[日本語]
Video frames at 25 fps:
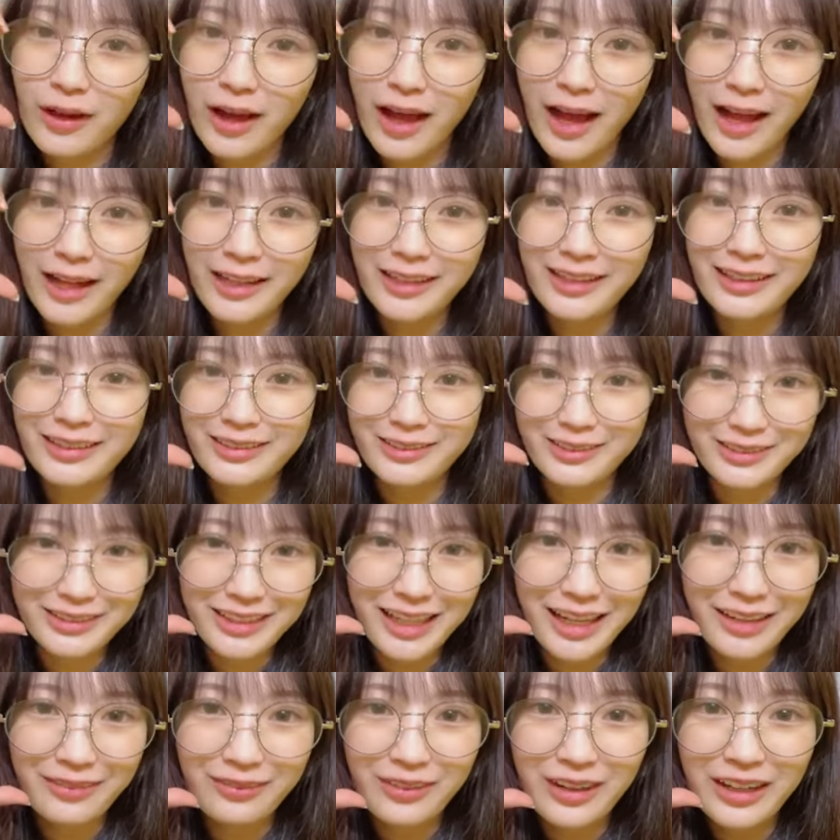ありがとうご
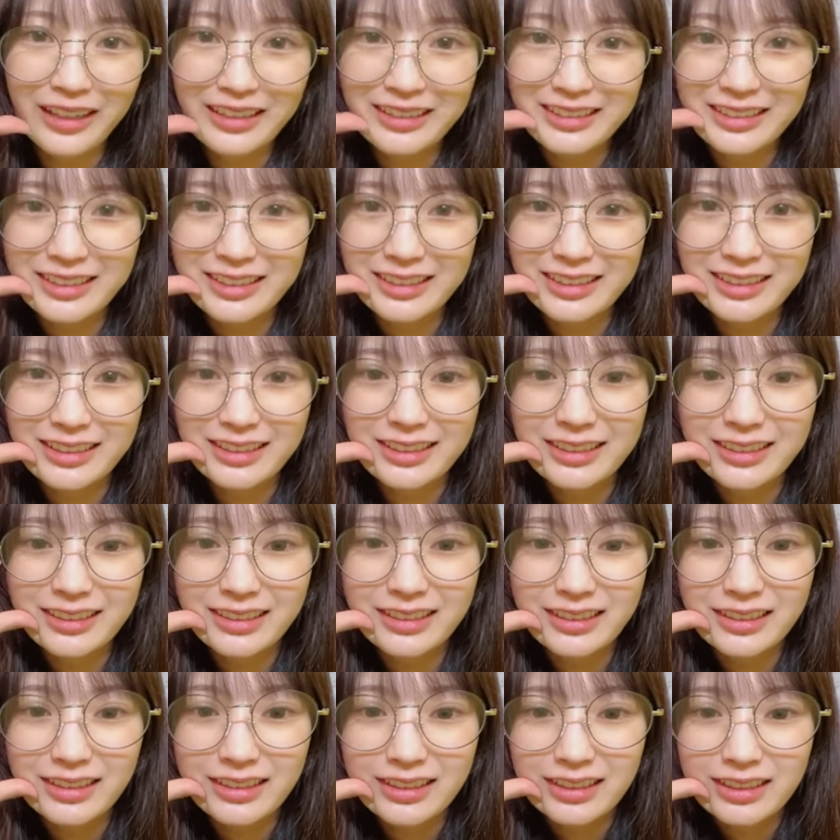ざいます
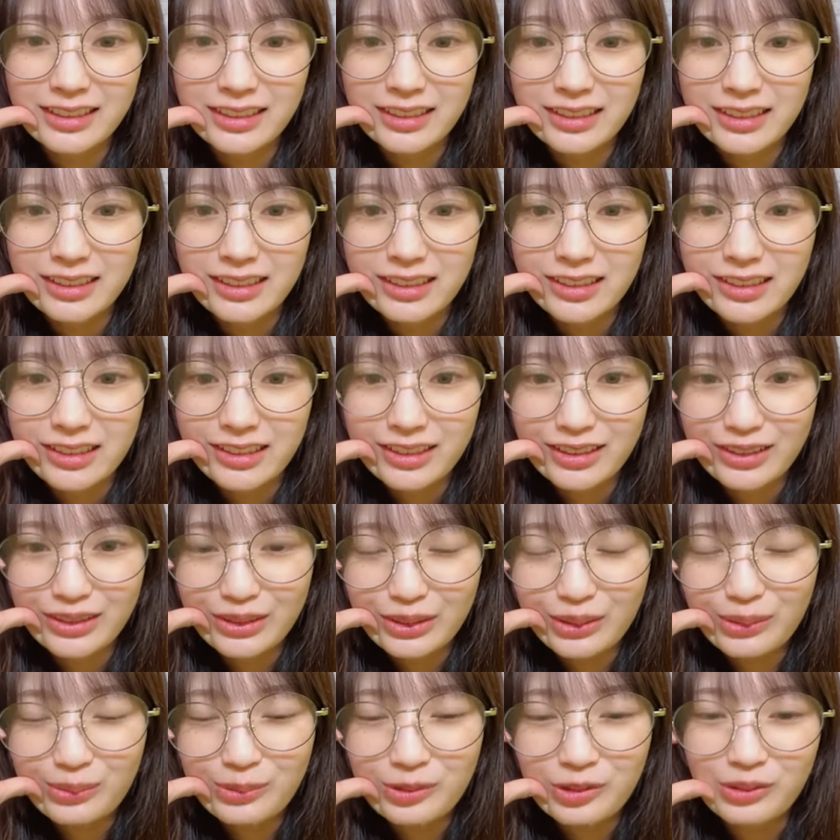
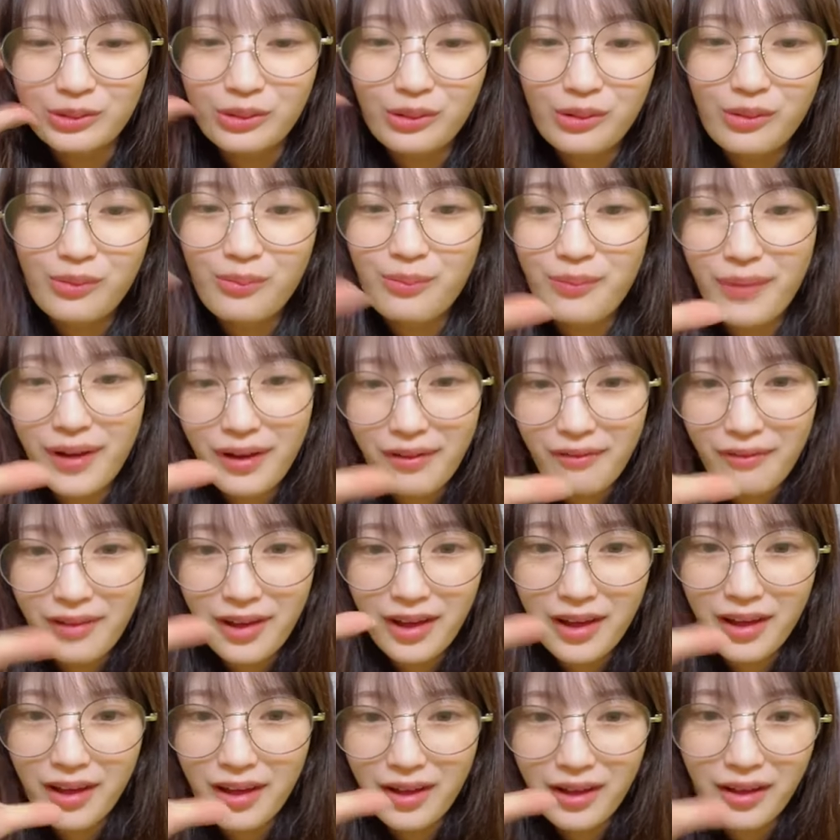どうもこんばん
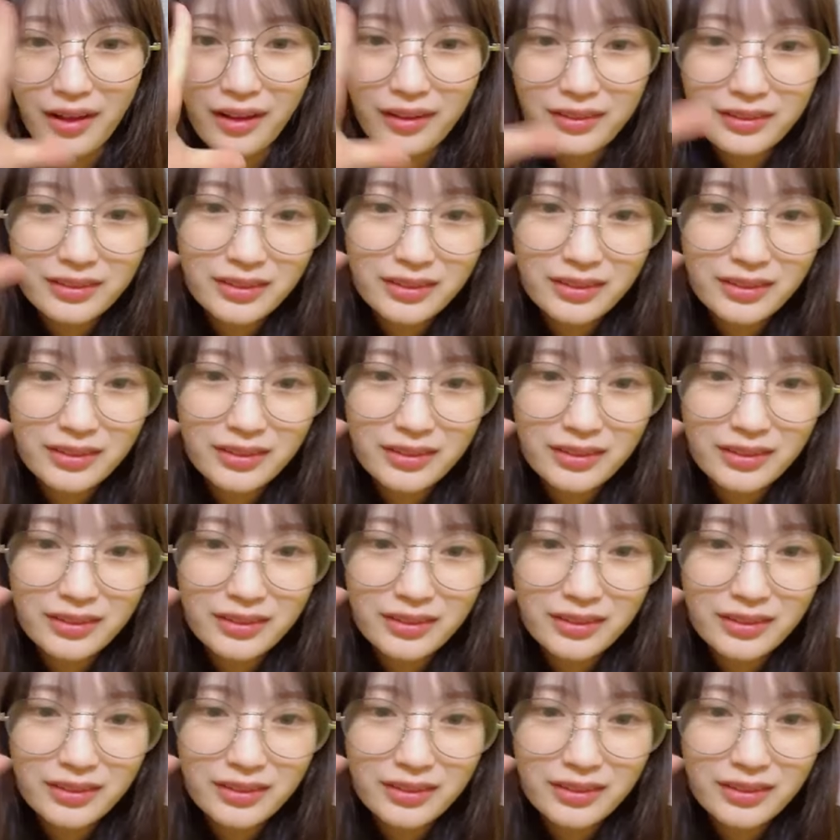は